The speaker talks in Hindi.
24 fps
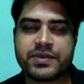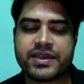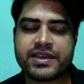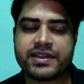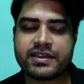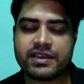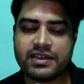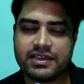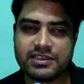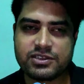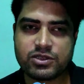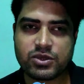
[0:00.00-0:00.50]
में
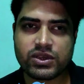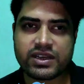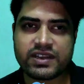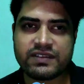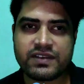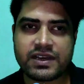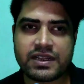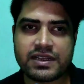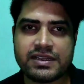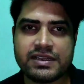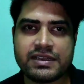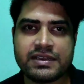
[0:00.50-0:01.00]
रिलीज़ होने
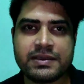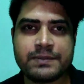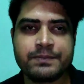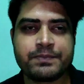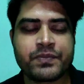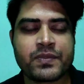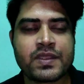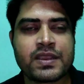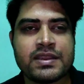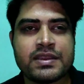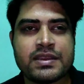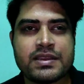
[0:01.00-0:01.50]
वाली है
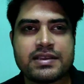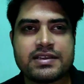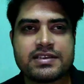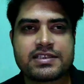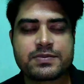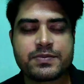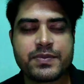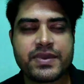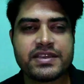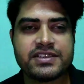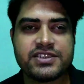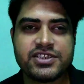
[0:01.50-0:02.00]

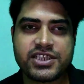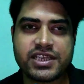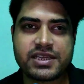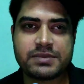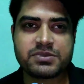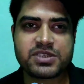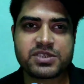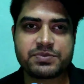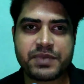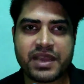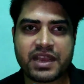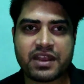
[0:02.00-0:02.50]
इसमें
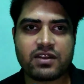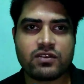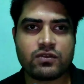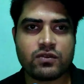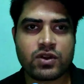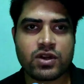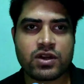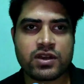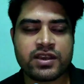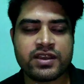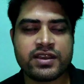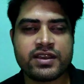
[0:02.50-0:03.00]
जेम्स
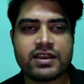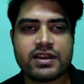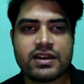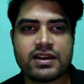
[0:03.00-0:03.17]
मैकवॉय